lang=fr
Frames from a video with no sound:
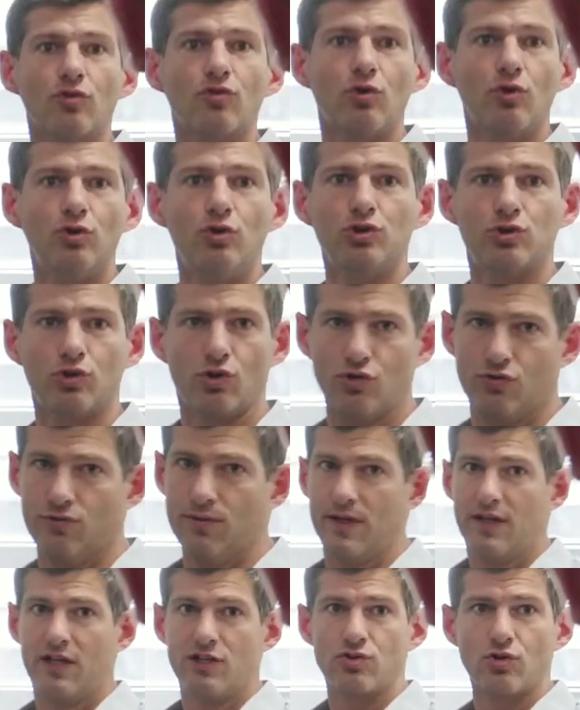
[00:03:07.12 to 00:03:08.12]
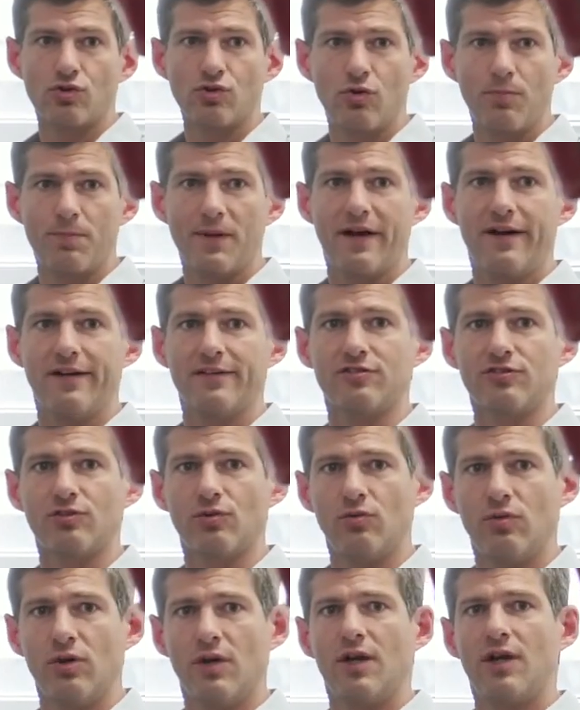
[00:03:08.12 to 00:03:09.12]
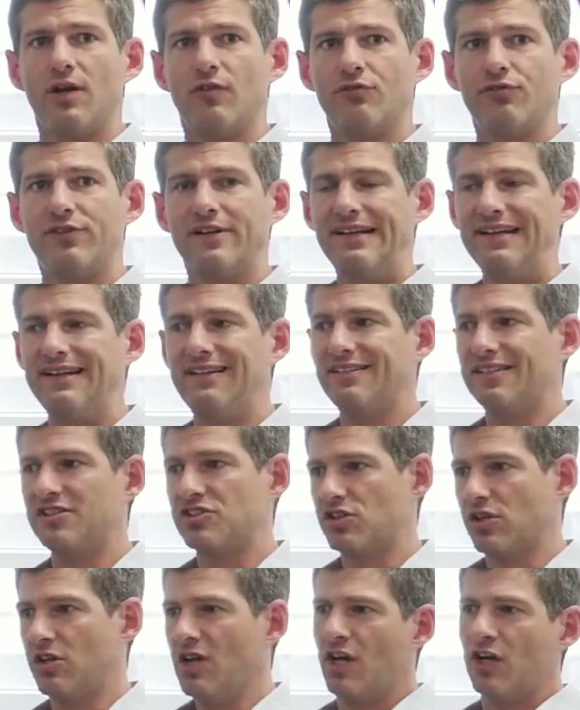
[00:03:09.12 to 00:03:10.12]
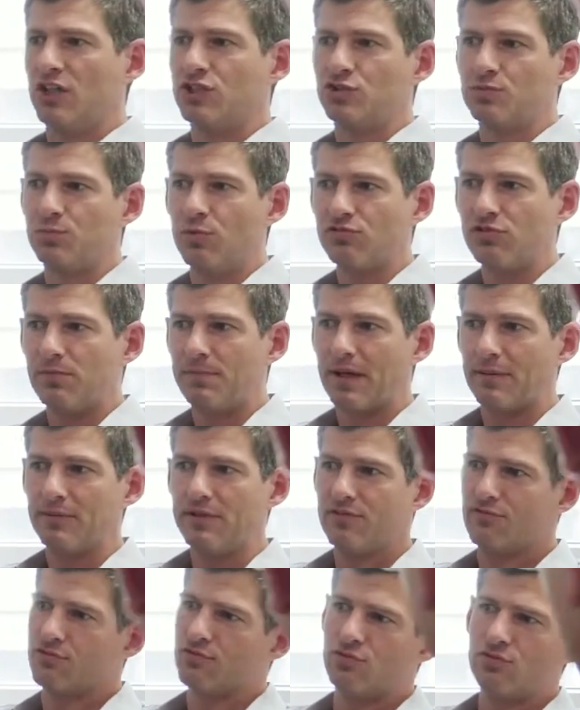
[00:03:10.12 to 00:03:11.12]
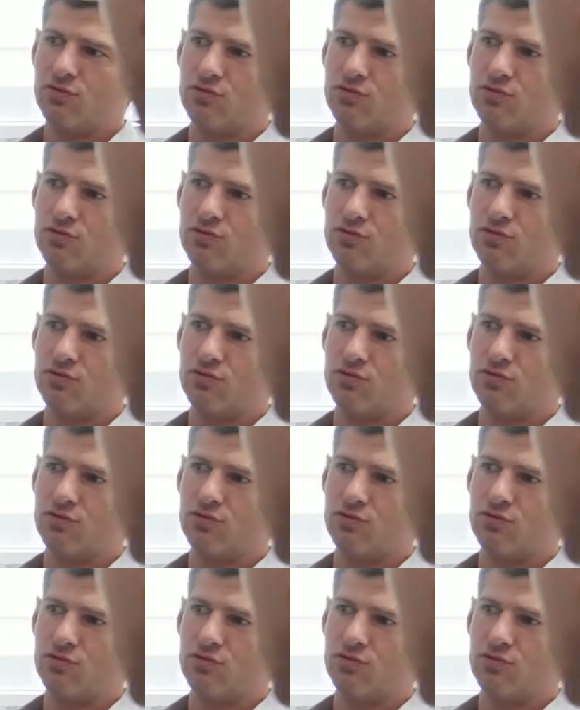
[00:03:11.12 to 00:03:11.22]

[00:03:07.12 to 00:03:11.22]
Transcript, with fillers: lui demander des conseils par rapport à ça. Le patient qui sort le jour même de son